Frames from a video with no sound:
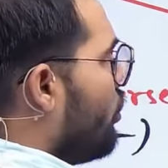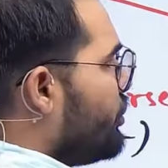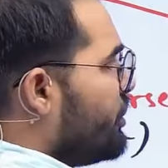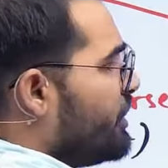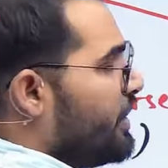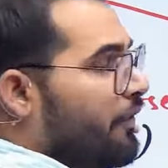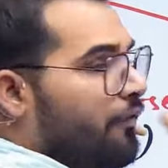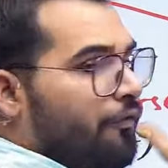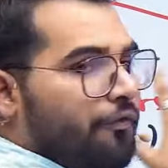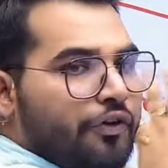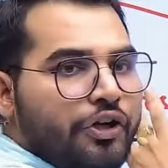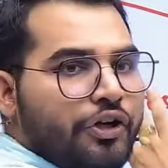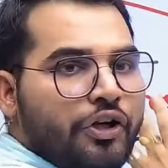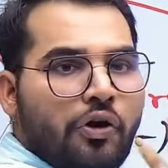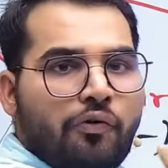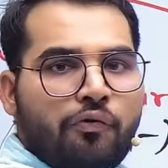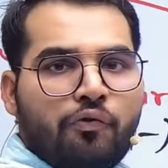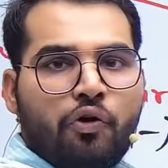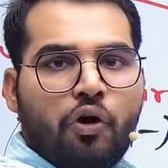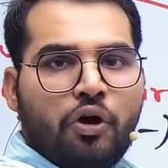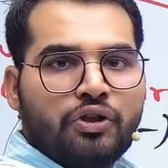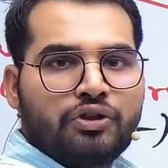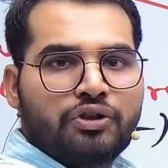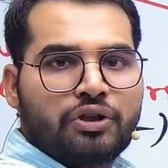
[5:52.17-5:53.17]
चीज़ें फ्री ऑफ
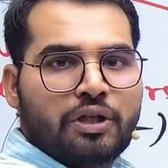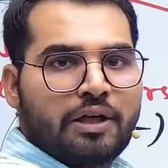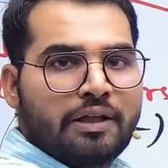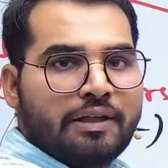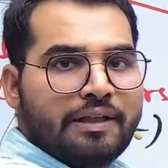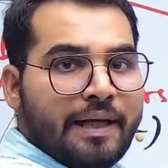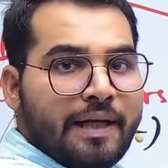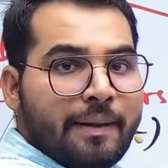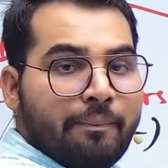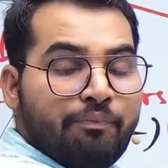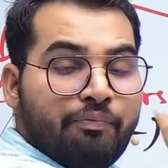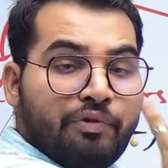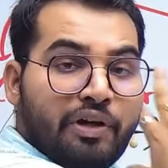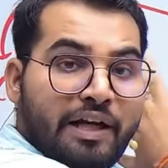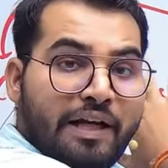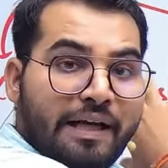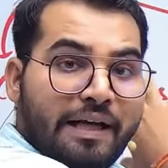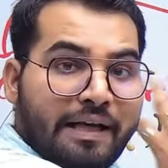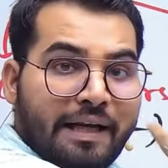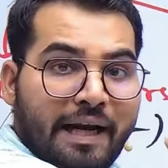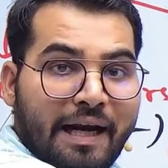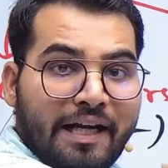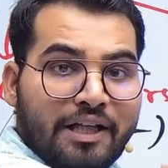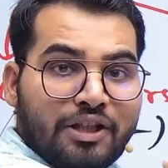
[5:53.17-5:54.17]
कॉस्ट कर दी है यानी
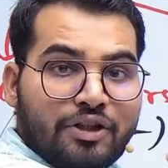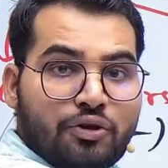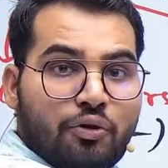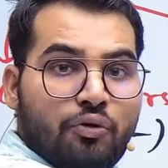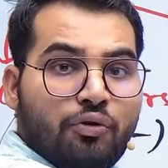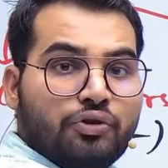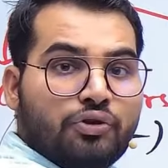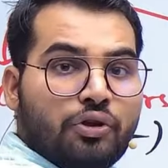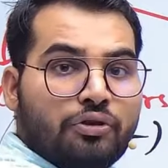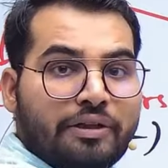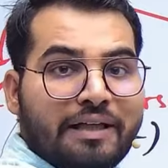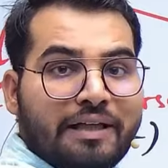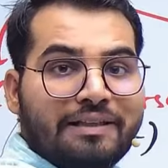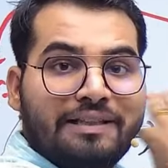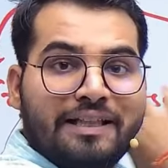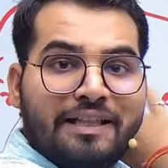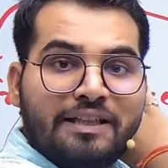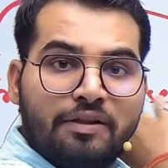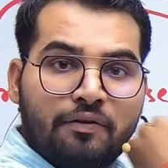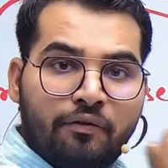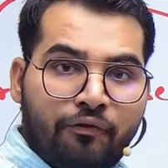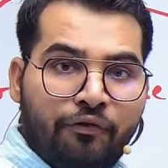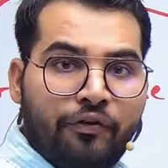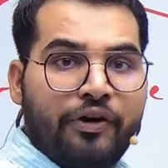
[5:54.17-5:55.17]
क्रैश कोर्स और टेस्ट
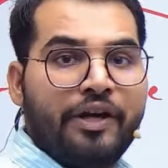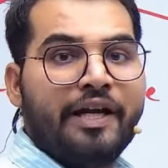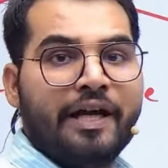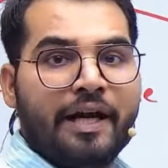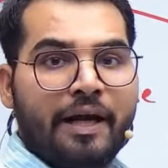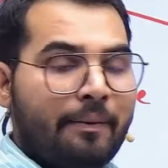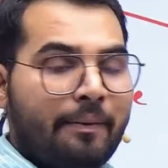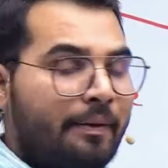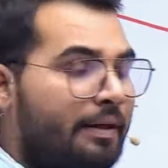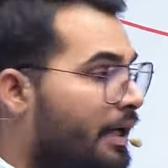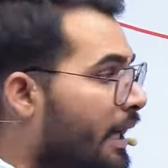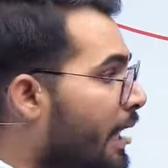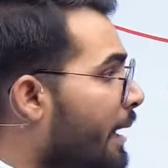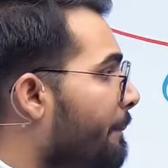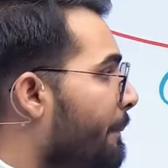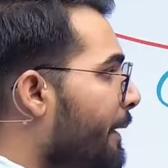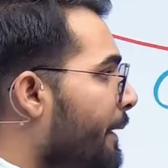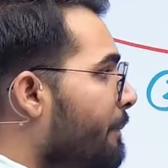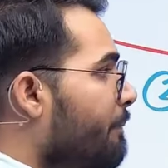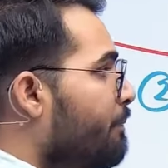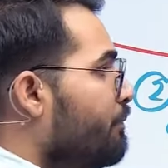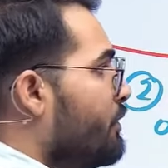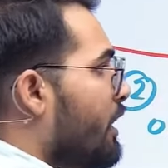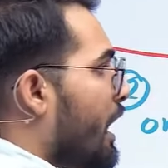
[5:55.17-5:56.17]
सीरीज फ्री है कहाँ पे
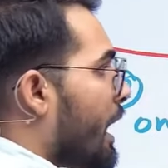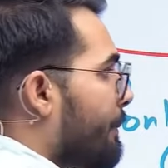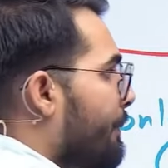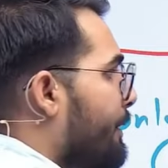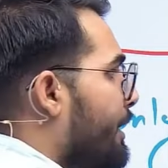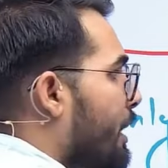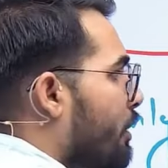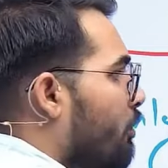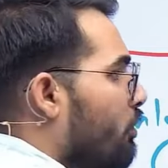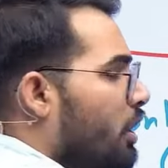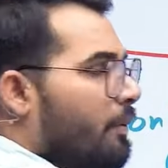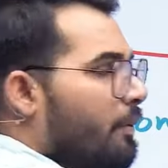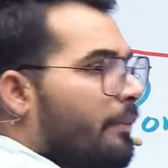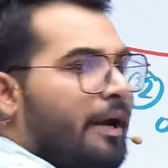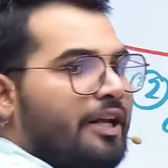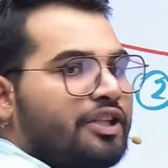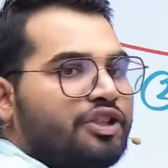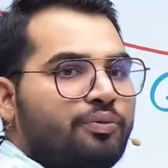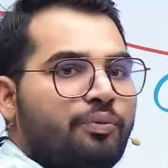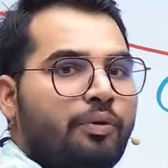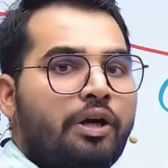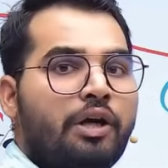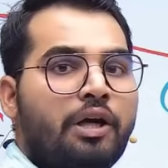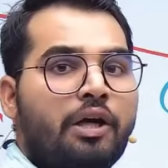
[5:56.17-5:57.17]
आपके रेगुलर बैच
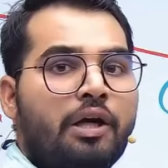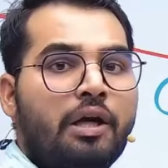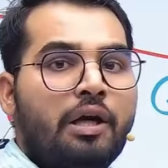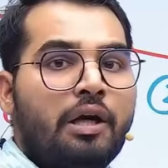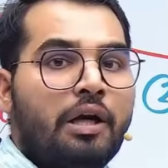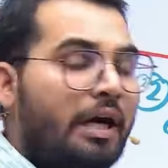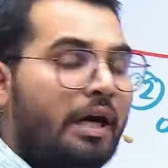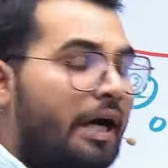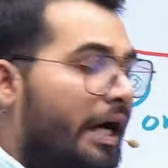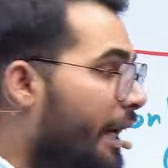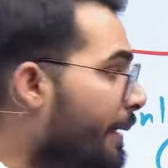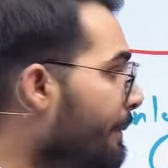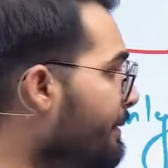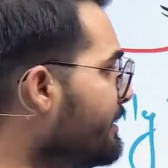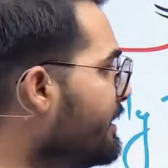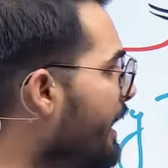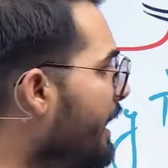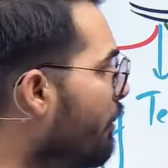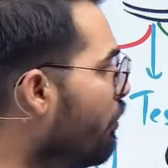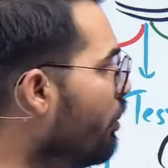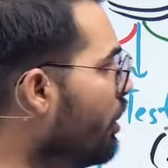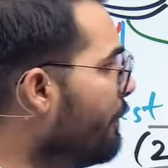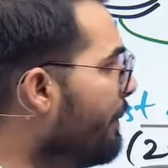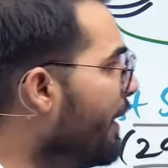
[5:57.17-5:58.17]
में अब इस
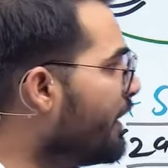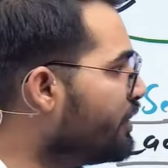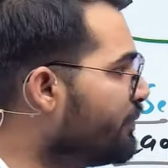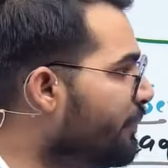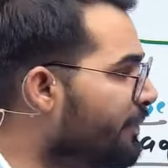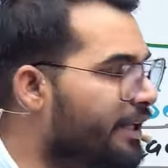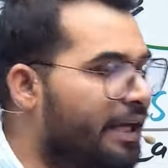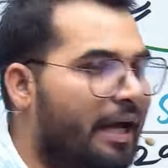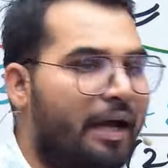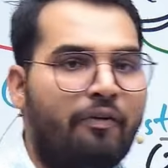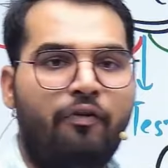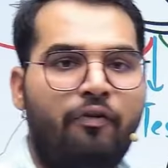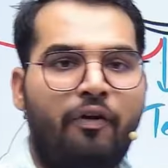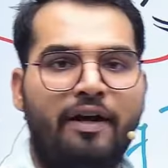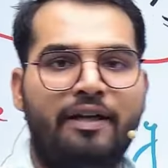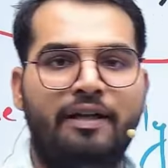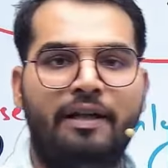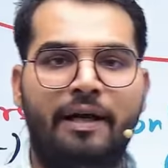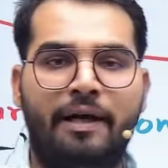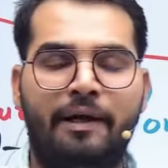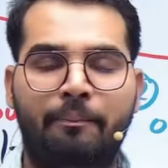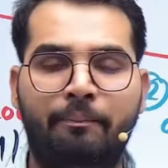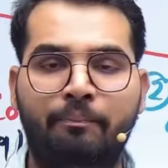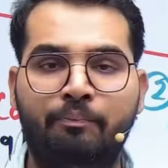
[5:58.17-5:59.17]
रेगुलर बैच में क्या फायदा
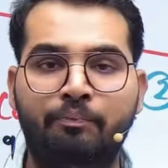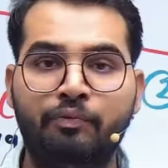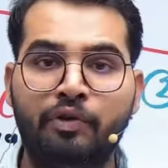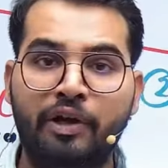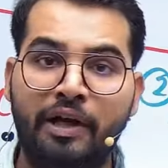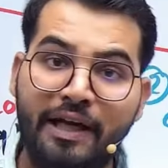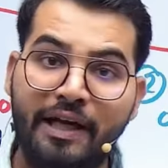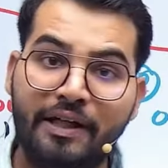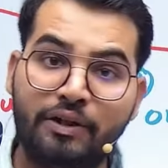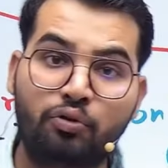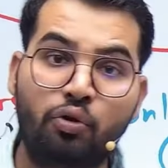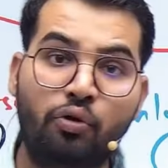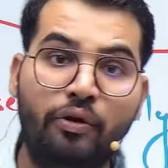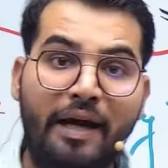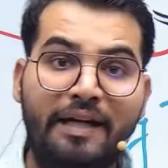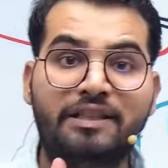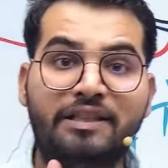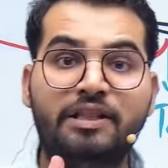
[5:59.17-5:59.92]
है इसको कैसे